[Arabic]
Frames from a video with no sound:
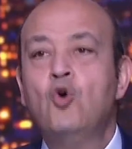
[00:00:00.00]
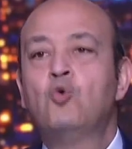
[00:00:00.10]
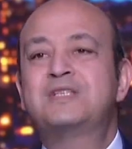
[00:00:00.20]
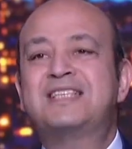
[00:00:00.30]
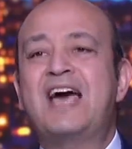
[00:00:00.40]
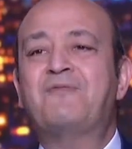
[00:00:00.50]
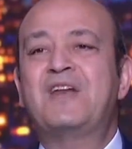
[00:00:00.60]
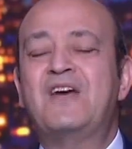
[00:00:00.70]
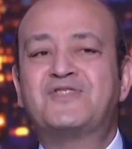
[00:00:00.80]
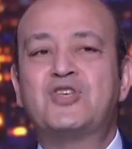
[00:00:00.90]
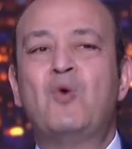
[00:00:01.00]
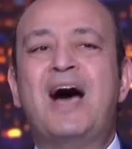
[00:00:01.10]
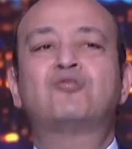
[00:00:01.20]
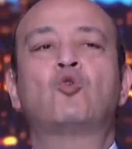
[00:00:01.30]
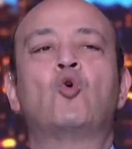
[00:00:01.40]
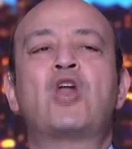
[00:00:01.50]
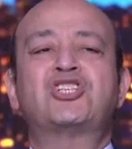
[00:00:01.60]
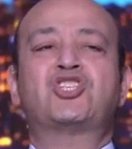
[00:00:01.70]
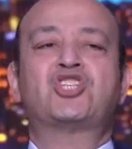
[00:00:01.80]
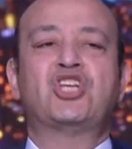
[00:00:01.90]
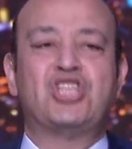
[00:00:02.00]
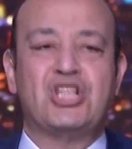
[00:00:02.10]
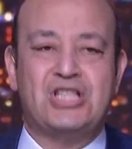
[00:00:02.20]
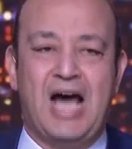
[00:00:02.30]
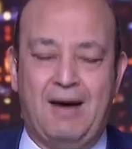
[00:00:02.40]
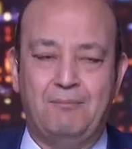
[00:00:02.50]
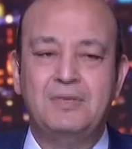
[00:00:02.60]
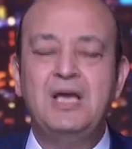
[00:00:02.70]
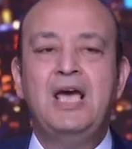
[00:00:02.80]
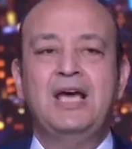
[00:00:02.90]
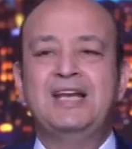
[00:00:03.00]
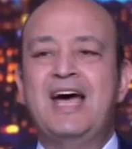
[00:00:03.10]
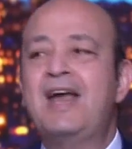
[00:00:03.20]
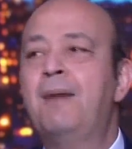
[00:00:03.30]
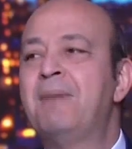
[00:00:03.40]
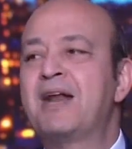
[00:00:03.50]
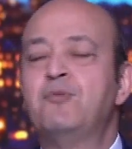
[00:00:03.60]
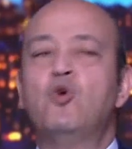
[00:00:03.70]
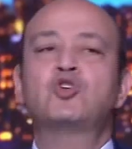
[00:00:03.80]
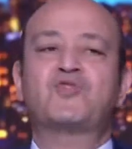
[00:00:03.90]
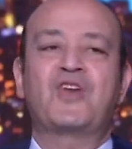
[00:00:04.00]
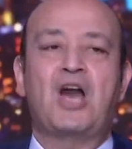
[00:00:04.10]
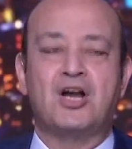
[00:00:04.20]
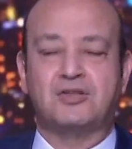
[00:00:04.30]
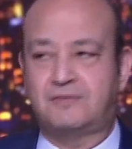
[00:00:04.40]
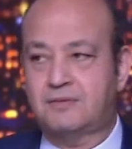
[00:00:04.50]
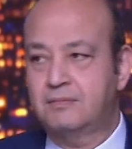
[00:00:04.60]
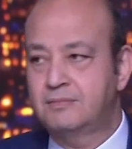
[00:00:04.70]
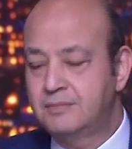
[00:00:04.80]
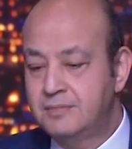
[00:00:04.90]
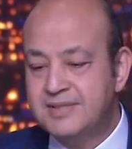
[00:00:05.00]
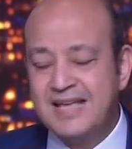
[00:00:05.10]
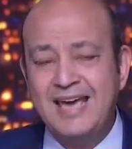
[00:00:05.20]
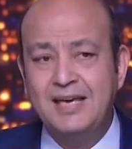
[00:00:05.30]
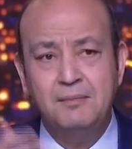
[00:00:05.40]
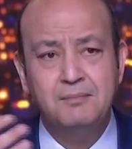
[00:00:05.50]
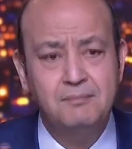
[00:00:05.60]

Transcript: وازاي في نفس الوقت ارشد الدعم ان انا مرميوش في الارض زي